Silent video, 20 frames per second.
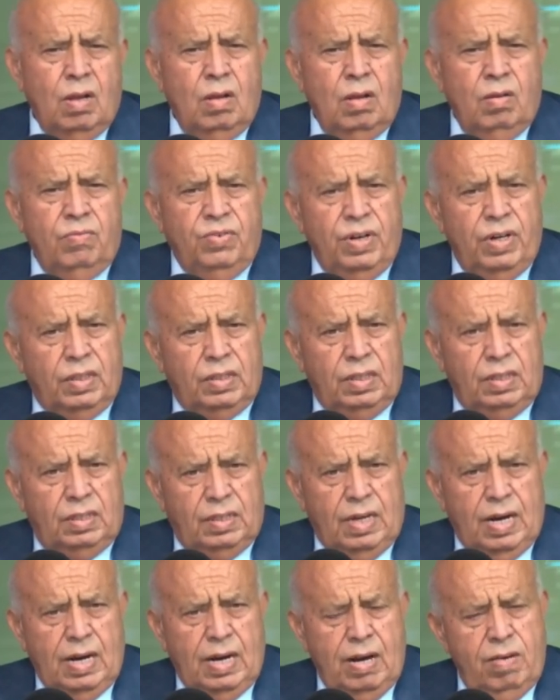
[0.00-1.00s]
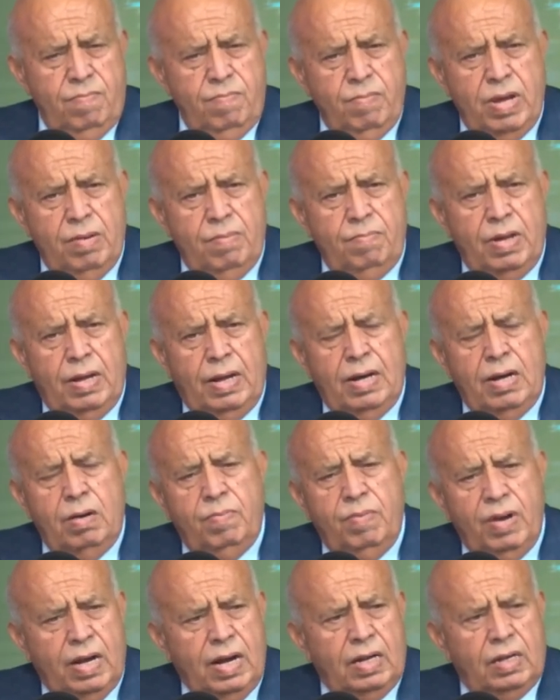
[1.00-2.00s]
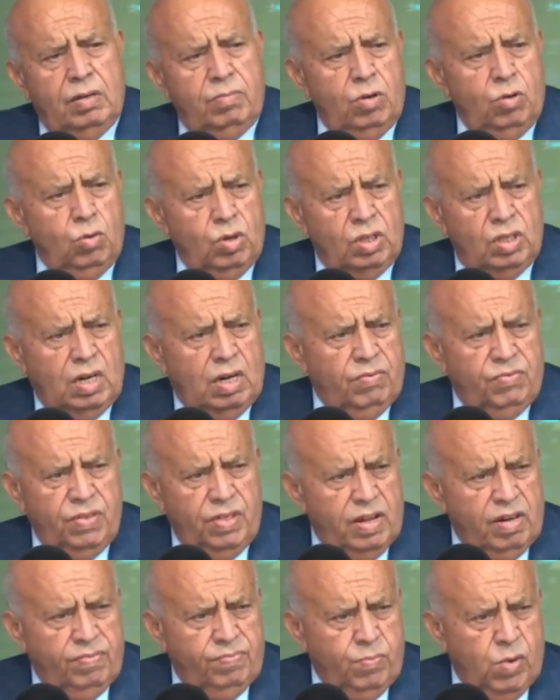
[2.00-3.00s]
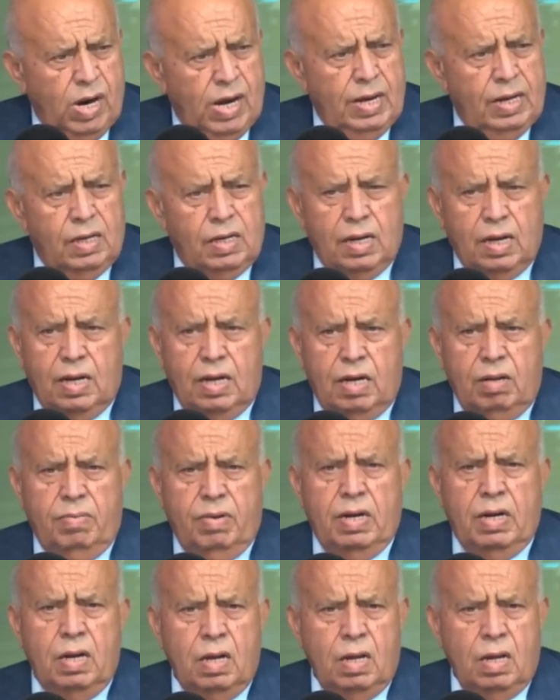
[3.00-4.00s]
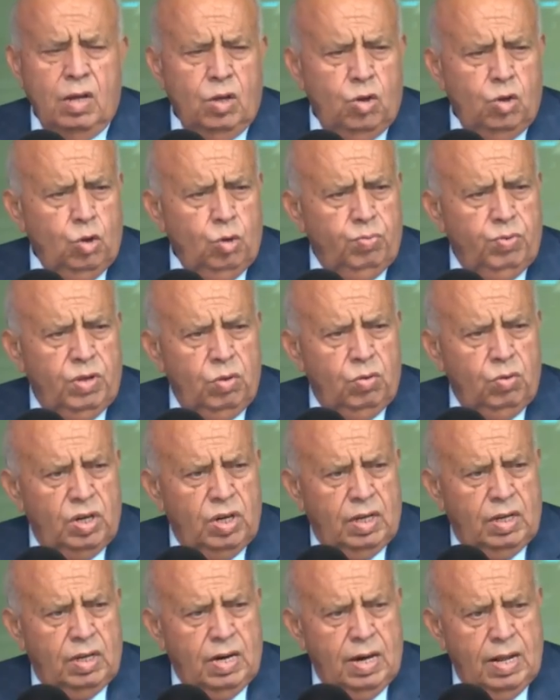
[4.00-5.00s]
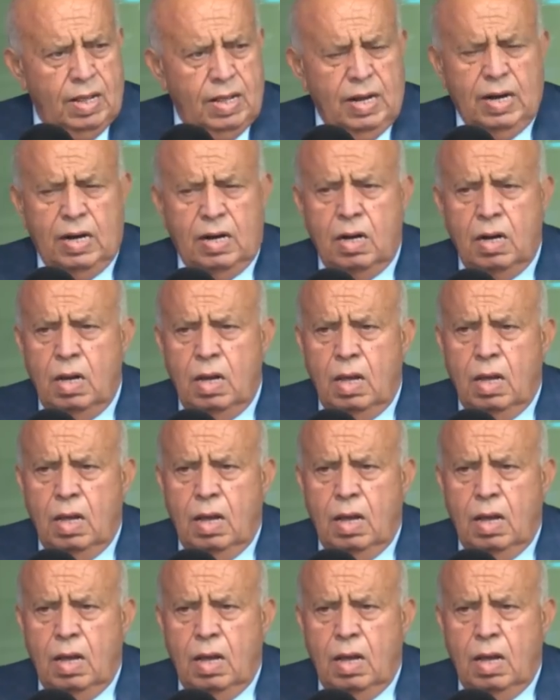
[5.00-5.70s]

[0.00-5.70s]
في الاتصال اما عندما يخاطب الوزراء في ظرف معين تقريبا يبدي وجهات النظر نعم.